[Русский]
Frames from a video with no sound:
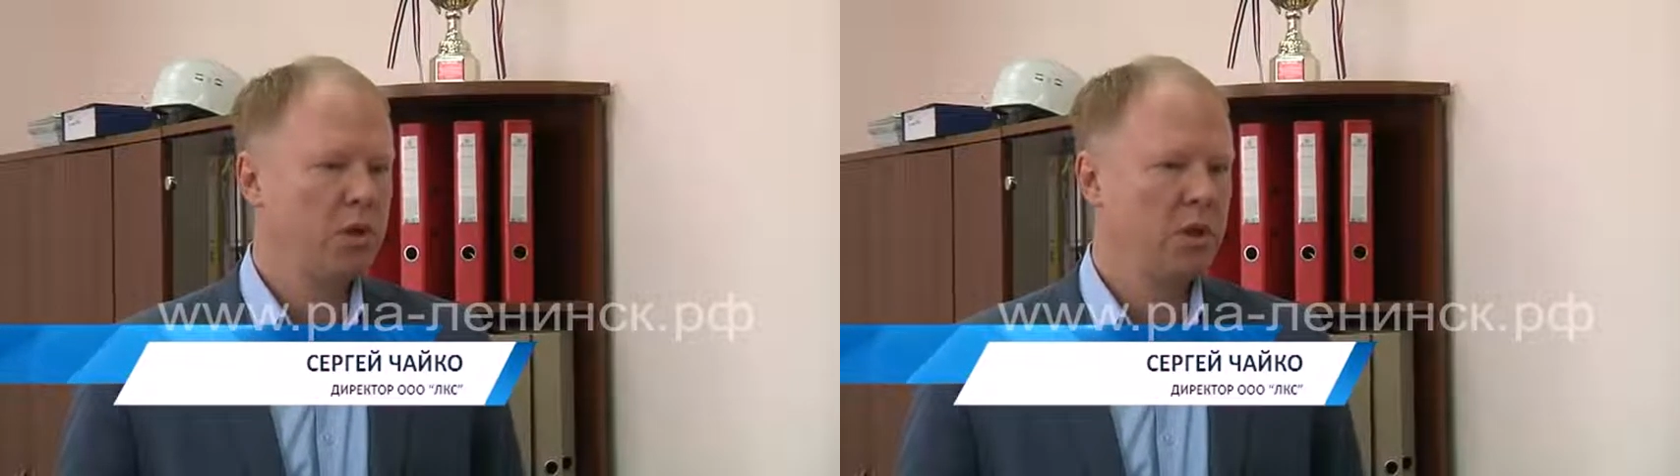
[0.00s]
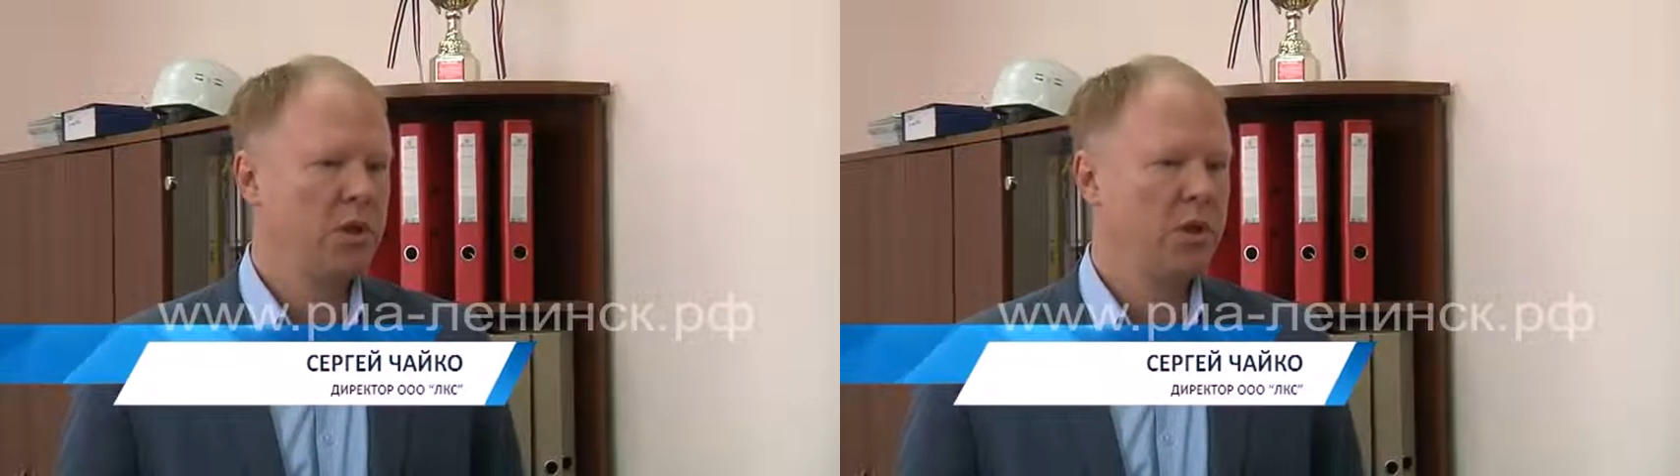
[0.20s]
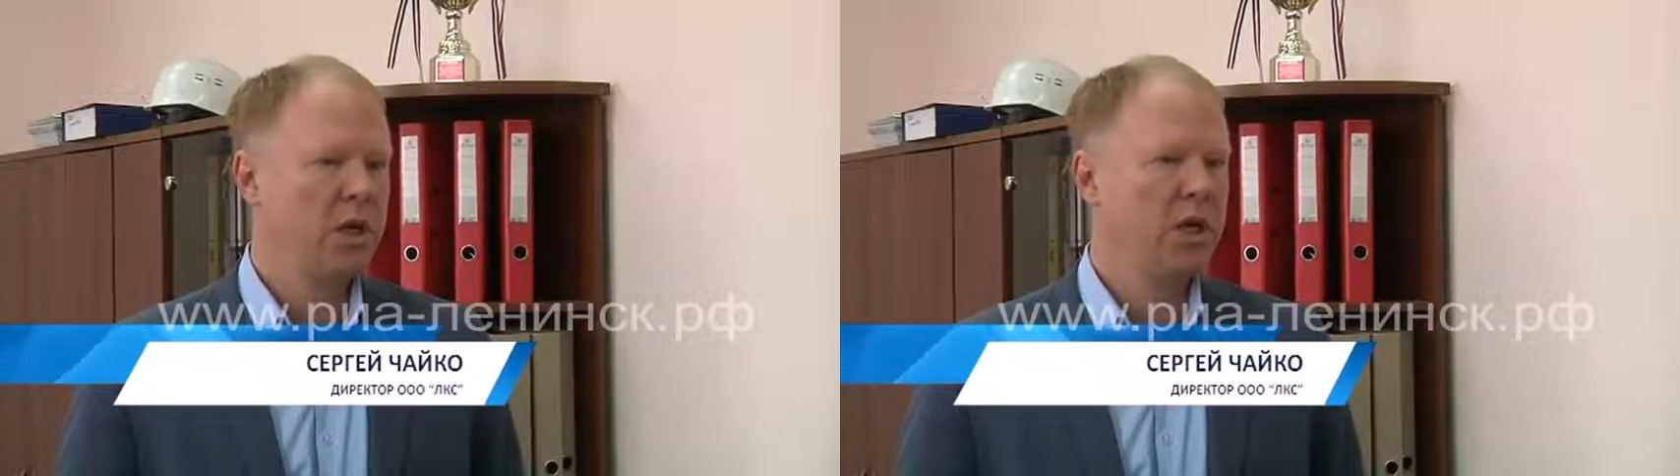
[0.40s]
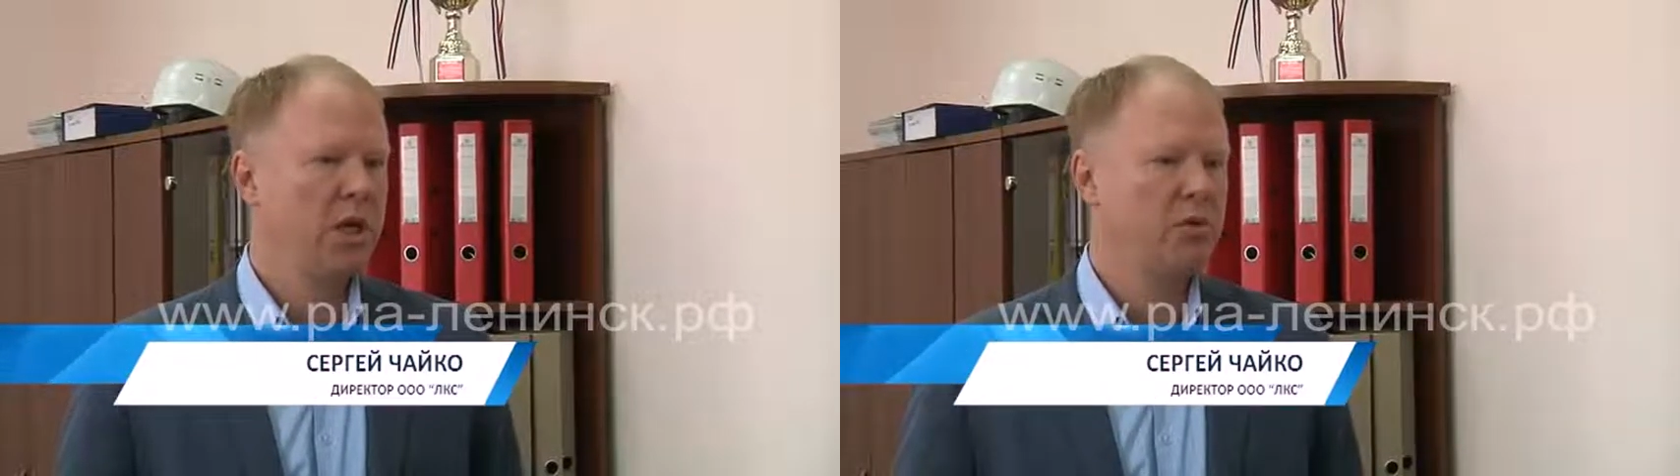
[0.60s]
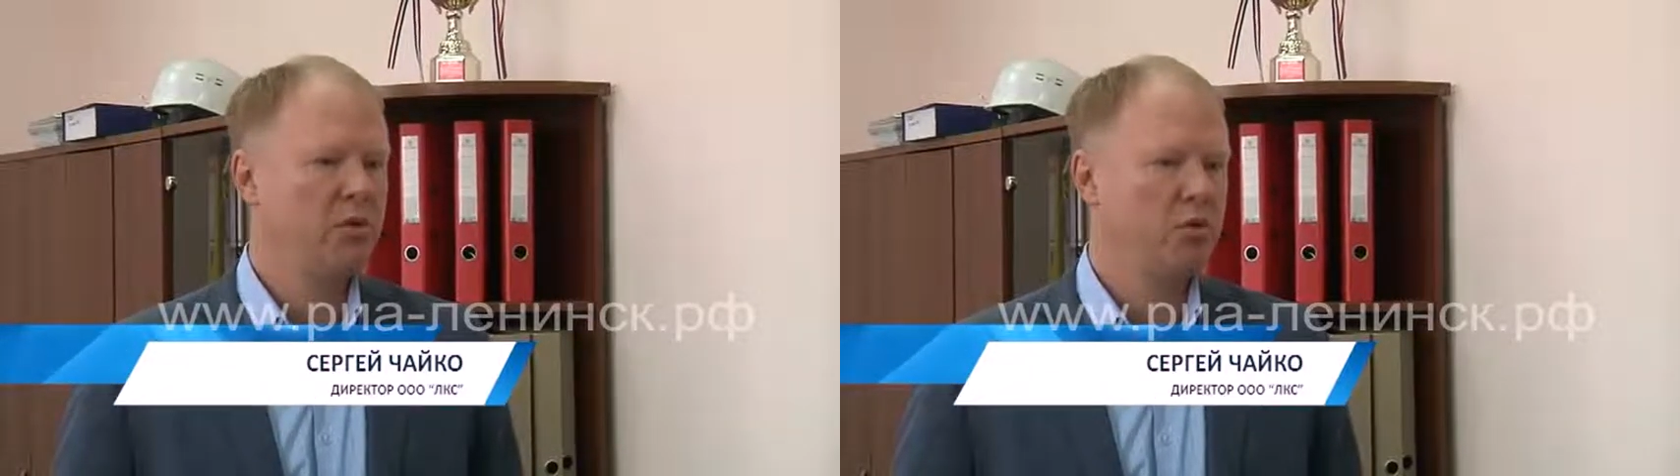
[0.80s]
на
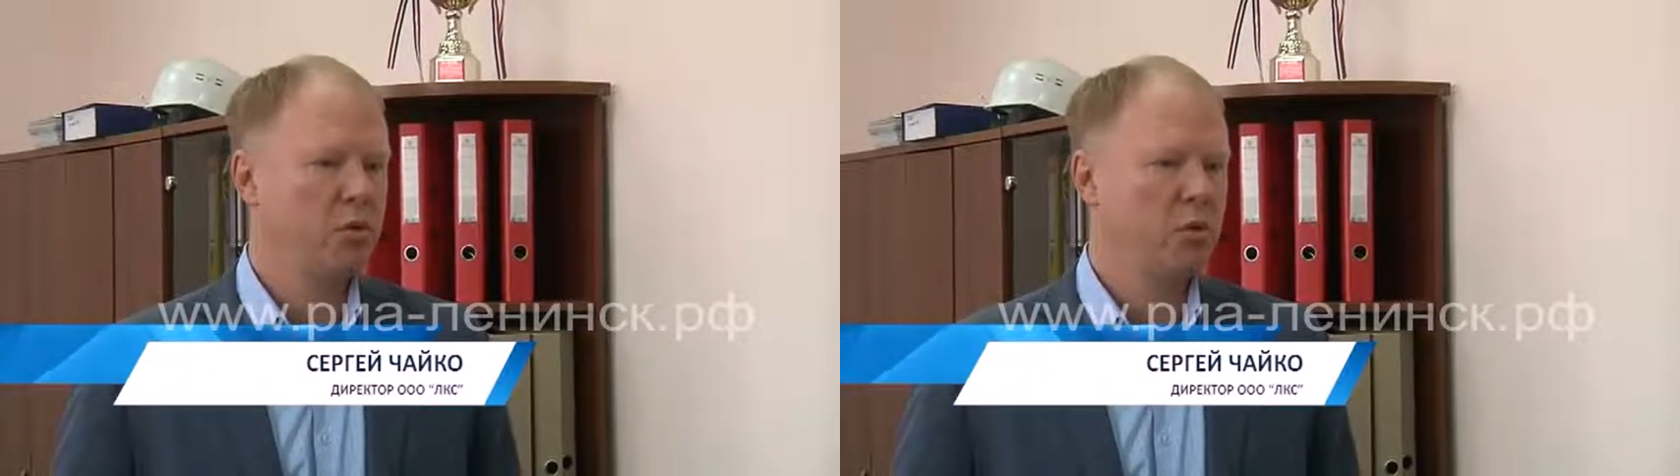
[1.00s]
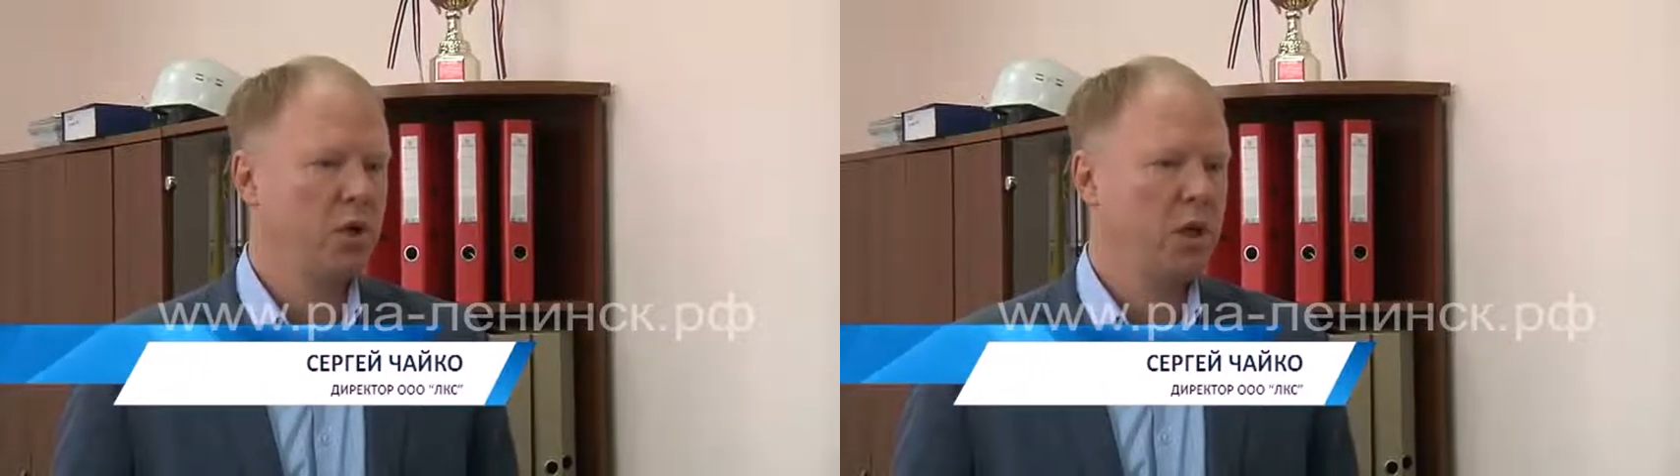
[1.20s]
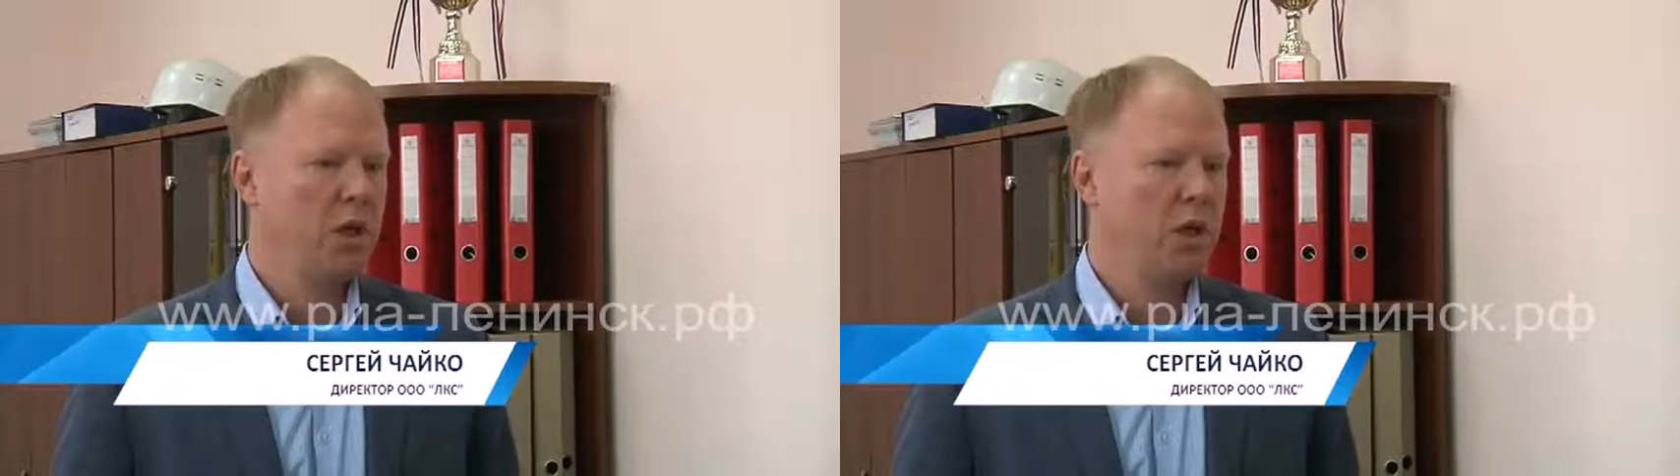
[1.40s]
горячую воду